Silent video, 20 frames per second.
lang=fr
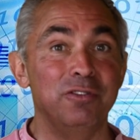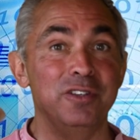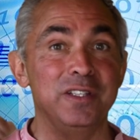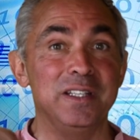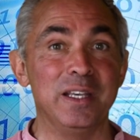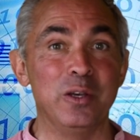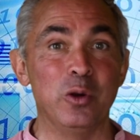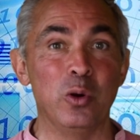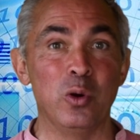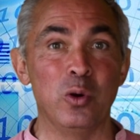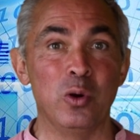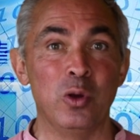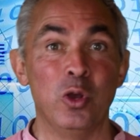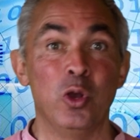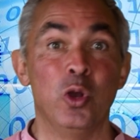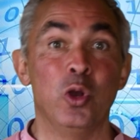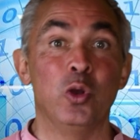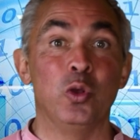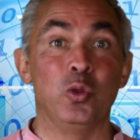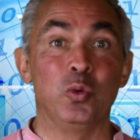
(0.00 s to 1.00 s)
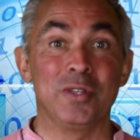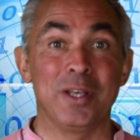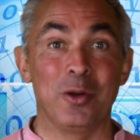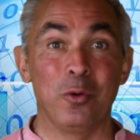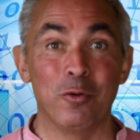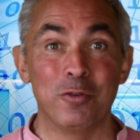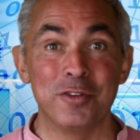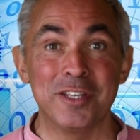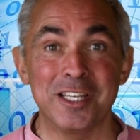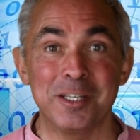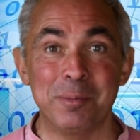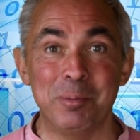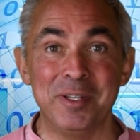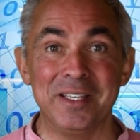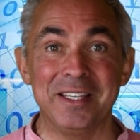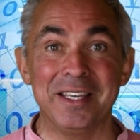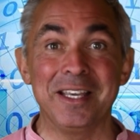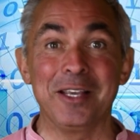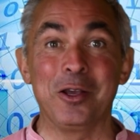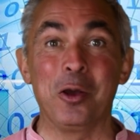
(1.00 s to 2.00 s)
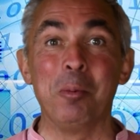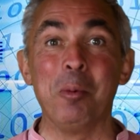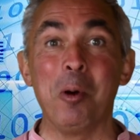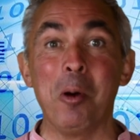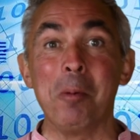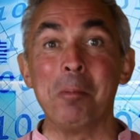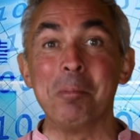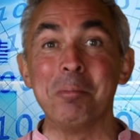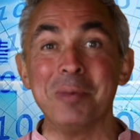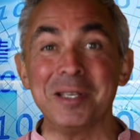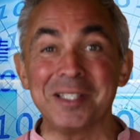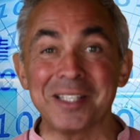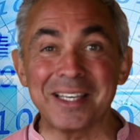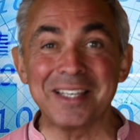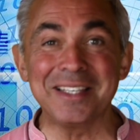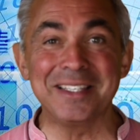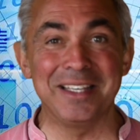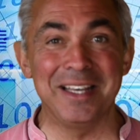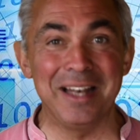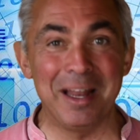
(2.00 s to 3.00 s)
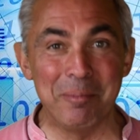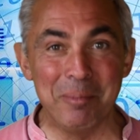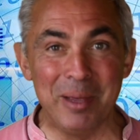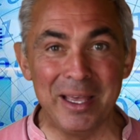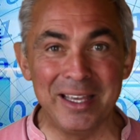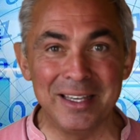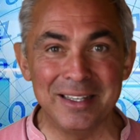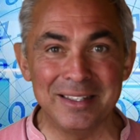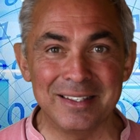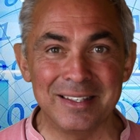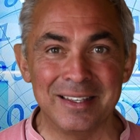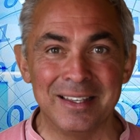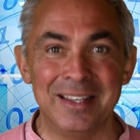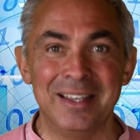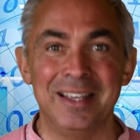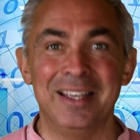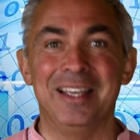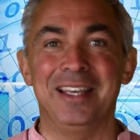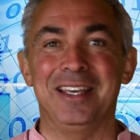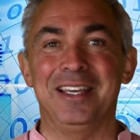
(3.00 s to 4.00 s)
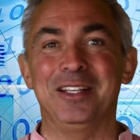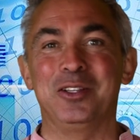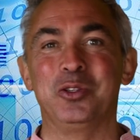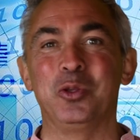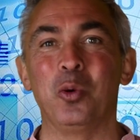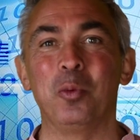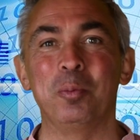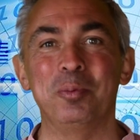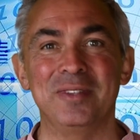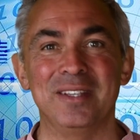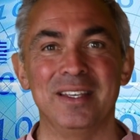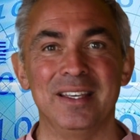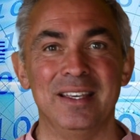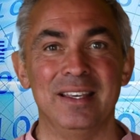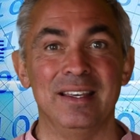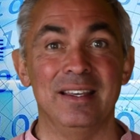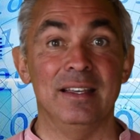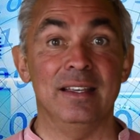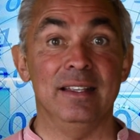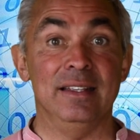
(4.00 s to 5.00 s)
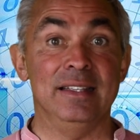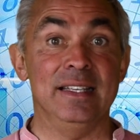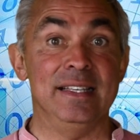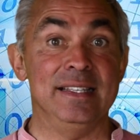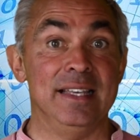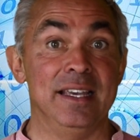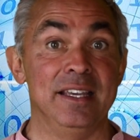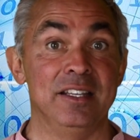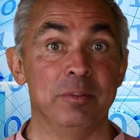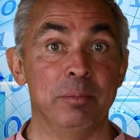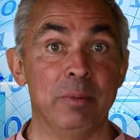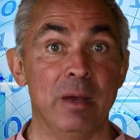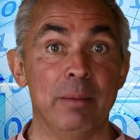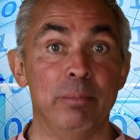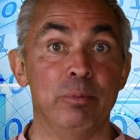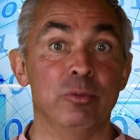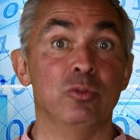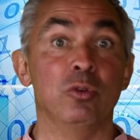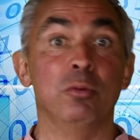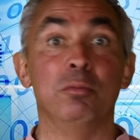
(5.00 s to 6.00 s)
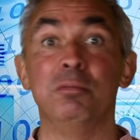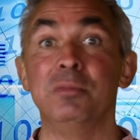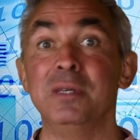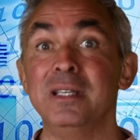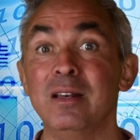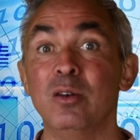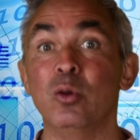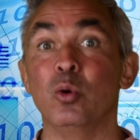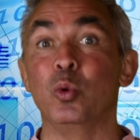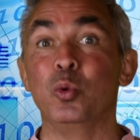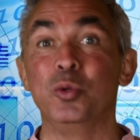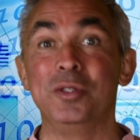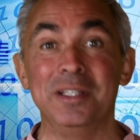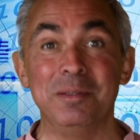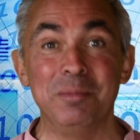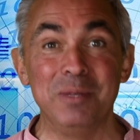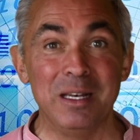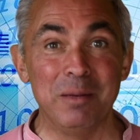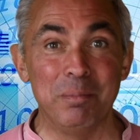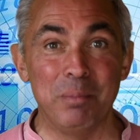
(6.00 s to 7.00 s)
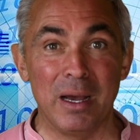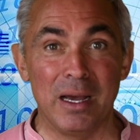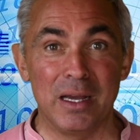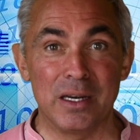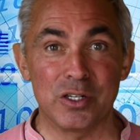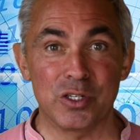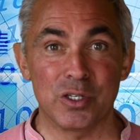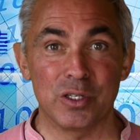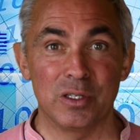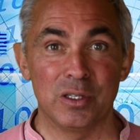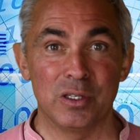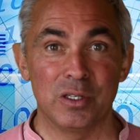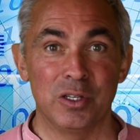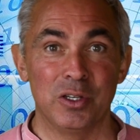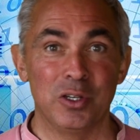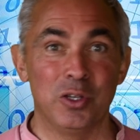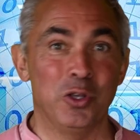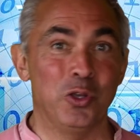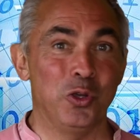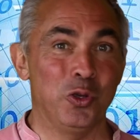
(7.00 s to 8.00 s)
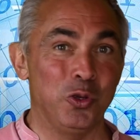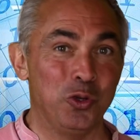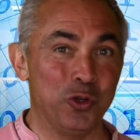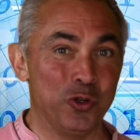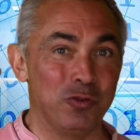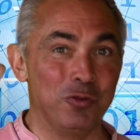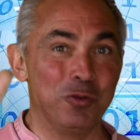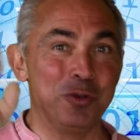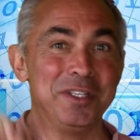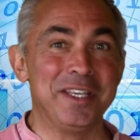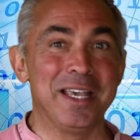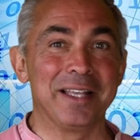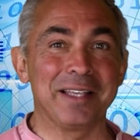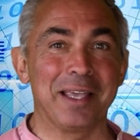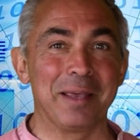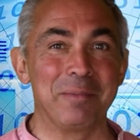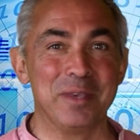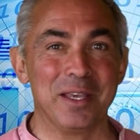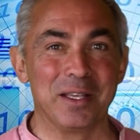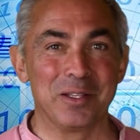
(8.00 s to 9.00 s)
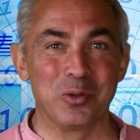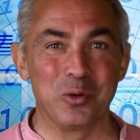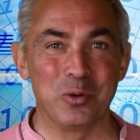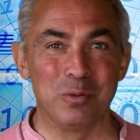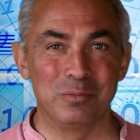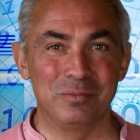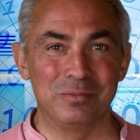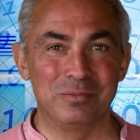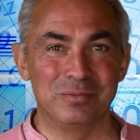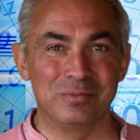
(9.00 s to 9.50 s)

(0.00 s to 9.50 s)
vidéos, nous allons vous expliquer comment maîtriser la bête et dompter des sitemaps de 1000 ou 10 000 pages. Je vous dis à très bientôt.